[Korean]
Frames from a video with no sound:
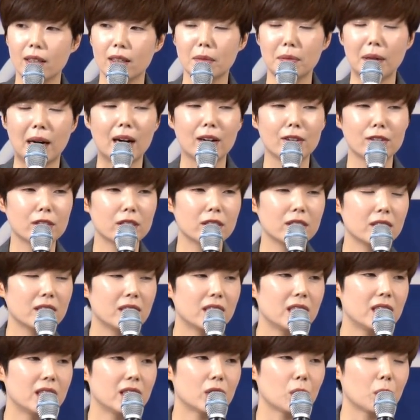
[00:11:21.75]
바울은
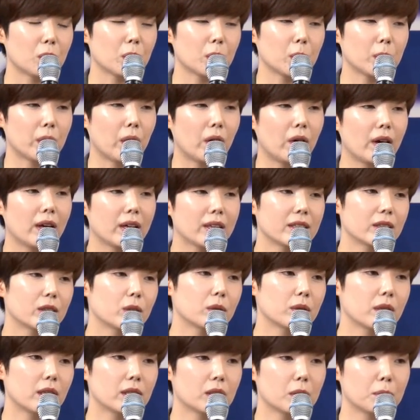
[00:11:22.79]
이 전도 여행을
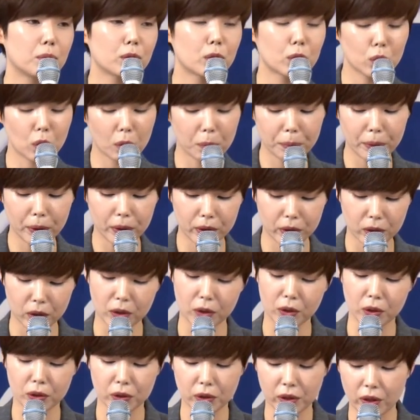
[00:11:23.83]
통해서 풍토병을
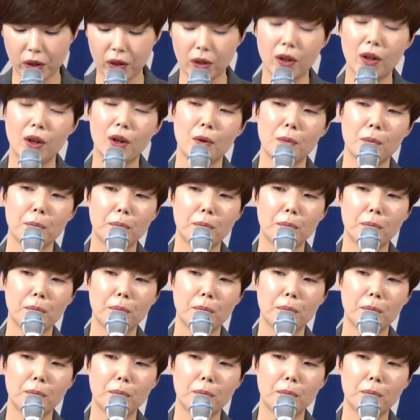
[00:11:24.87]
얻었어요.